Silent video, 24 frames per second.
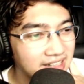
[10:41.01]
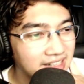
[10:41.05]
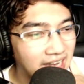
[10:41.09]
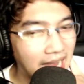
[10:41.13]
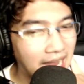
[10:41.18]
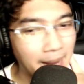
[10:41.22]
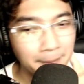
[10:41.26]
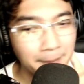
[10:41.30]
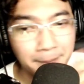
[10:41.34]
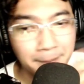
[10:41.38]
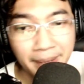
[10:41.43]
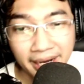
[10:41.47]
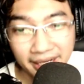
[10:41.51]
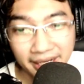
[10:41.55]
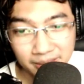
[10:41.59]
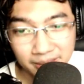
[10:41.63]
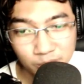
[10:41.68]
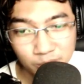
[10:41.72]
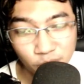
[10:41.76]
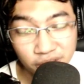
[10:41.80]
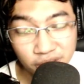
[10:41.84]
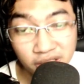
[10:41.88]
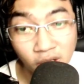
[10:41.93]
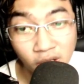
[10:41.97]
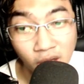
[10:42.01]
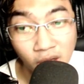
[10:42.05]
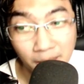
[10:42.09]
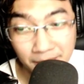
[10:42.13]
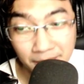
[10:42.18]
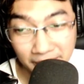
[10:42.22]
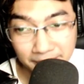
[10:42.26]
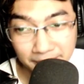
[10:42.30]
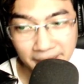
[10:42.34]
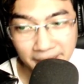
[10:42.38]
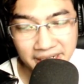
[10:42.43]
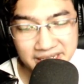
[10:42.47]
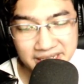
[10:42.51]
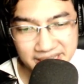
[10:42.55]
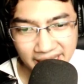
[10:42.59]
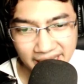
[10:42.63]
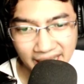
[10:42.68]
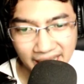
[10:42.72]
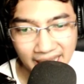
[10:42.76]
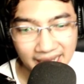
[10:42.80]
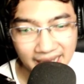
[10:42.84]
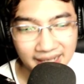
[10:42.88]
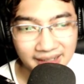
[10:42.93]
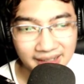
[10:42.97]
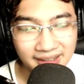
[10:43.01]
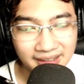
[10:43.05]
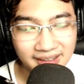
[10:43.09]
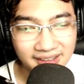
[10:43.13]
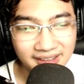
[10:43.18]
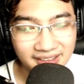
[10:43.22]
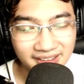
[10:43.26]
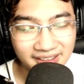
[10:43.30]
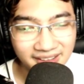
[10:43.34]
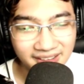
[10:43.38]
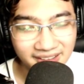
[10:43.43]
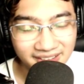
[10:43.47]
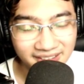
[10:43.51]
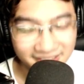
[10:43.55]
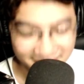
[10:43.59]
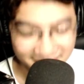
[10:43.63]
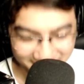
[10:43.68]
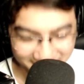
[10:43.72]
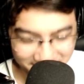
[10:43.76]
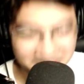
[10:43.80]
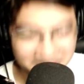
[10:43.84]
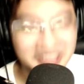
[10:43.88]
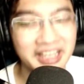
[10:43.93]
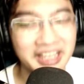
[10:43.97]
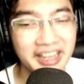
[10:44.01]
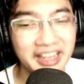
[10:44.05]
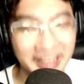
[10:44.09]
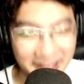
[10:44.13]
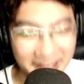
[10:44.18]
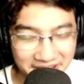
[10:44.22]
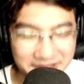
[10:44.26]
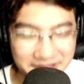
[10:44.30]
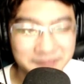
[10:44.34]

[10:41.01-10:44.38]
Abed mungkin kalau Abed main di saya iya oke okay.